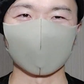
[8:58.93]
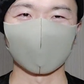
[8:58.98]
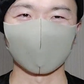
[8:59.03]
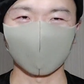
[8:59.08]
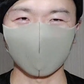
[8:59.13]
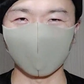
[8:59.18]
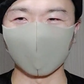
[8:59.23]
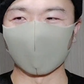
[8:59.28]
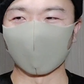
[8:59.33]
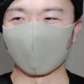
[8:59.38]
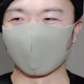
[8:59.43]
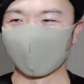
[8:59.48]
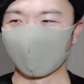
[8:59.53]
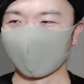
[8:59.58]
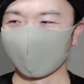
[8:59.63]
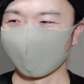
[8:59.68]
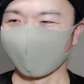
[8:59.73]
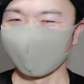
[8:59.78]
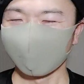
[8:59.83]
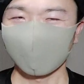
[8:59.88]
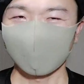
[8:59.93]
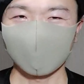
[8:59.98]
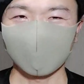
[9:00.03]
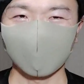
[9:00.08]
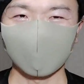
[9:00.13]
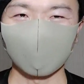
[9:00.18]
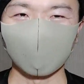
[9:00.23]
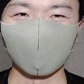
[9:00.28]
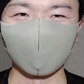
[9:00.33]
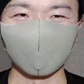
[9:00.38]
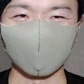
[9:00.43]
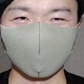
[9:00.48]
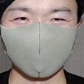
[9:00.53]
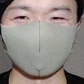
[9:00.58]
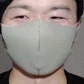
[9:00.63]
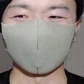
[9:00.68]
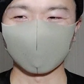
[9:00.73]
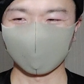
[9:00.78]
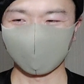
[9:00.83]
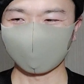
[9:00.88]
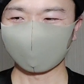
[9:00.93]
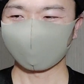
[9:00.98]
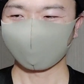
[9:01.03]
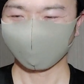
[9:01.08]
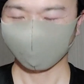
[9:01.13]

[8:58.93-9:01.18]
さんで成功するんですよ。